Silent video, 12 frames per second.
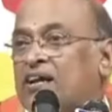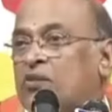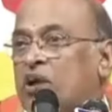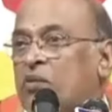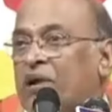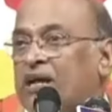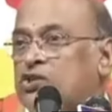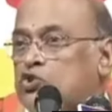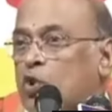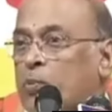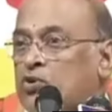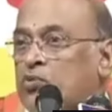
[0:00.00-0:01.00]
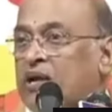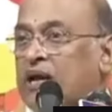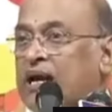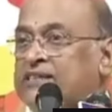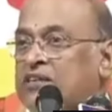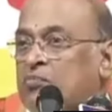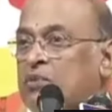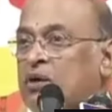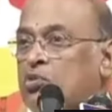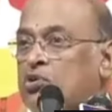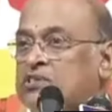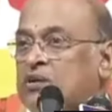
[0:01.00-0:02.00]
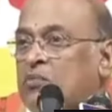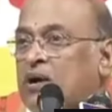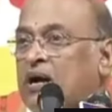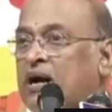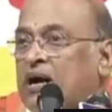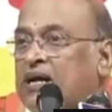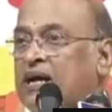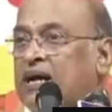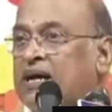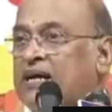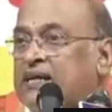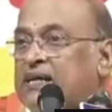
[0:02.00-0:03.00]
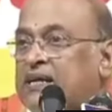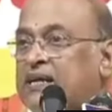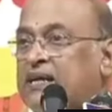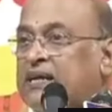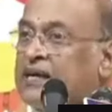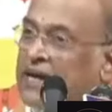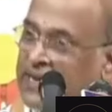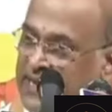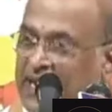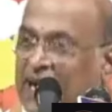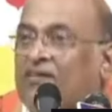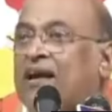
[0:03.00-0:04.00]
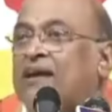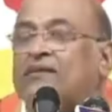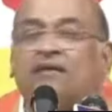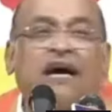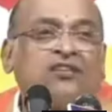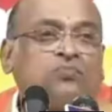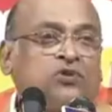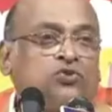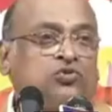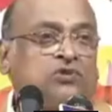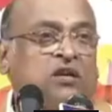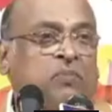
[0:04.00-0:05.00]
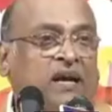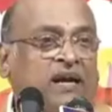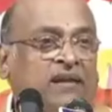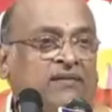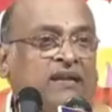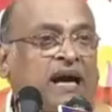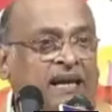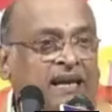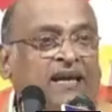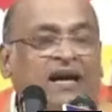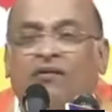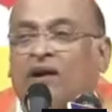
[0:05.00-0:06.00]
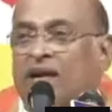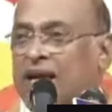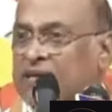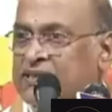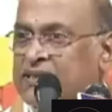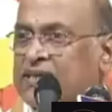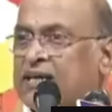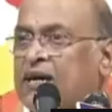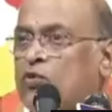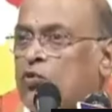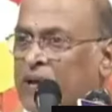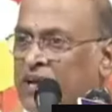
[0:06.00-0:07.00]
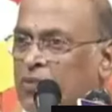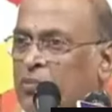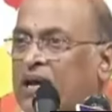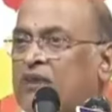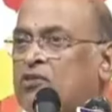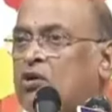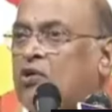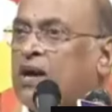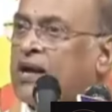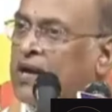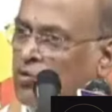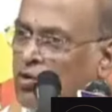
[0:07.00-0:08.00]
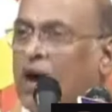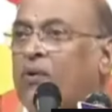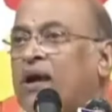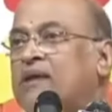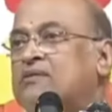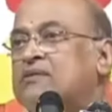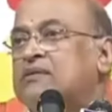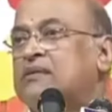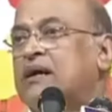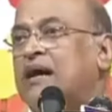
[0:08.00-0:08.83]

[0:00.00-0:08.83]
అనడానికి మన మనస్సు ఒప్పదు మనకు ఆశమ్మ భోషమ్మ ఆకాక హీ అన్నీ కావాలి ఆత్మస్థుతి పరనింద అన్నీ కావాలి రాజకీయాలు పనికిమాలిన వ్యవహారాలు కావాలి